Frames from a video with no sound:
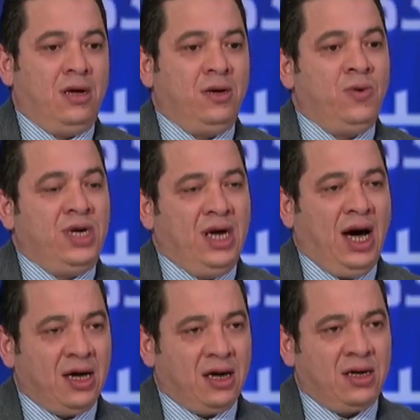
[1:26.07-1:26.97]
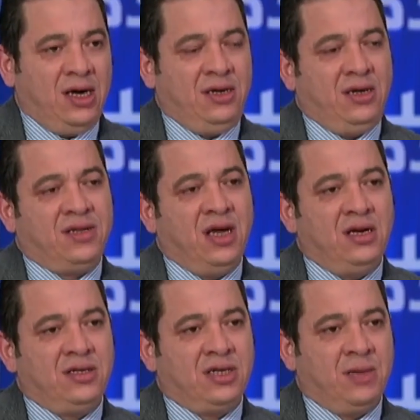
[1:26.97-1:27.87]
واللي حقق يعني
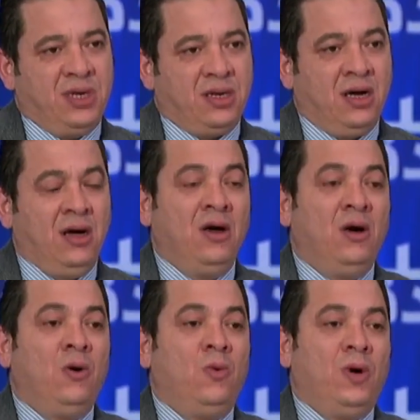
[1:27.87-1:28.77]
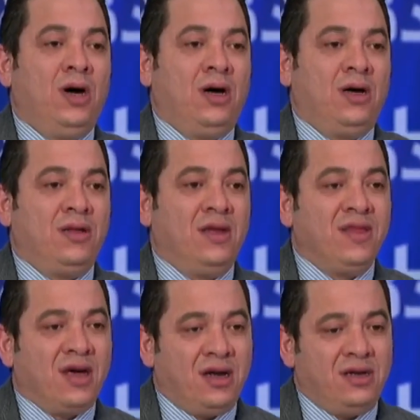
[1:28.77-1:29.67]
نتائج كبيره
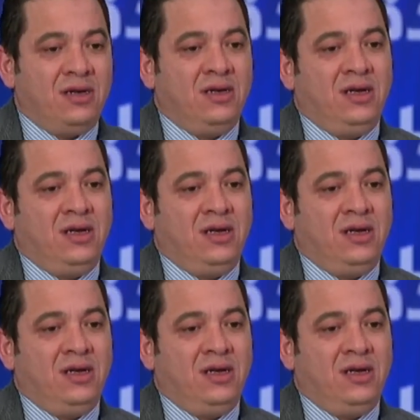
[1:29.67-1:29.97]
ونظرا